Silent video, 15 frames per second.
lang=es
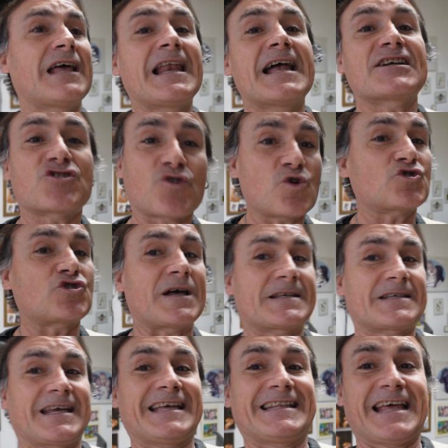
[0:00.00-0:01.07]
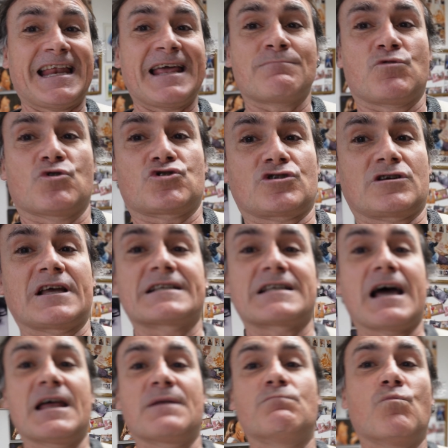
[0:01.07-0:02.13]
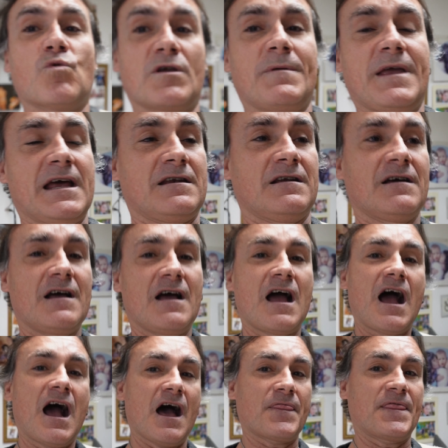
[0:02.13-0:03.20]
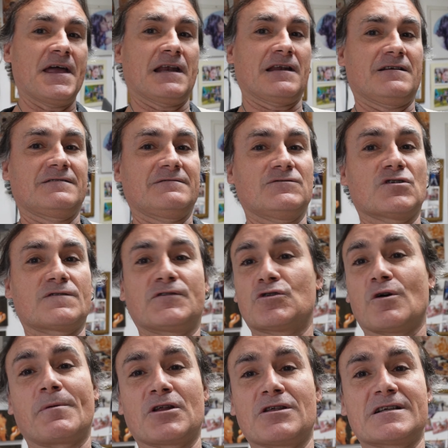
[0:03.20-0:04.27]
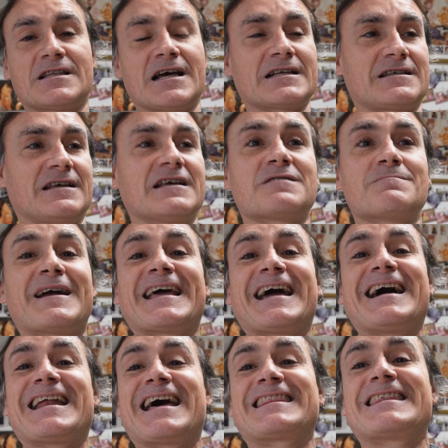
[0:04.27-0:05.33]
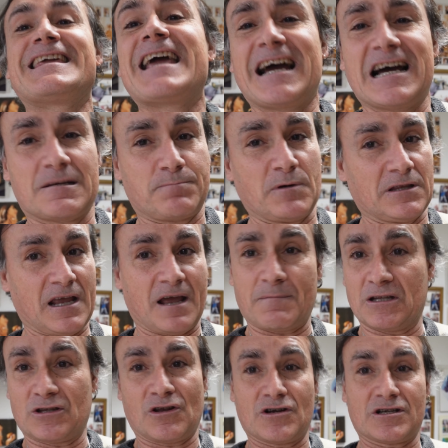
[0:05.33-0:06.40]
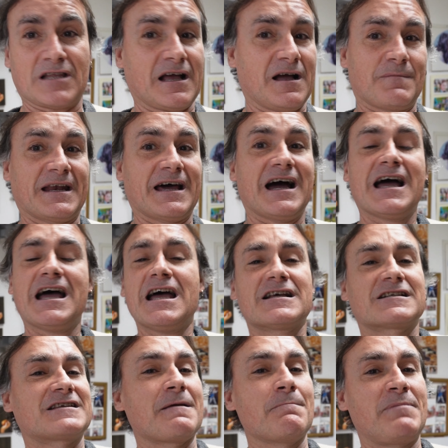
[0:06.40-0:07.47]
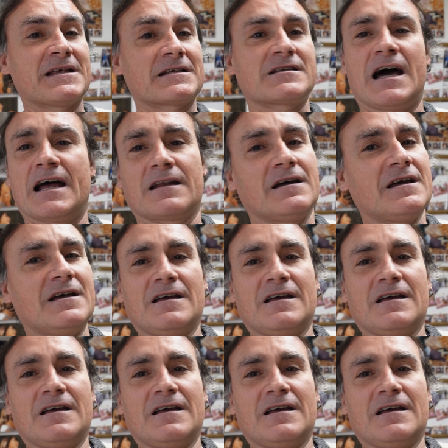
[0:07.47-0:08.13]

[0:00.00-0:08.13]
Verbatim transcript: de las cosas que tenemos que saber muy bien hacer los fotoperiodistas es manejar a ciegas prácticamente nuestra cámara, sin pensar.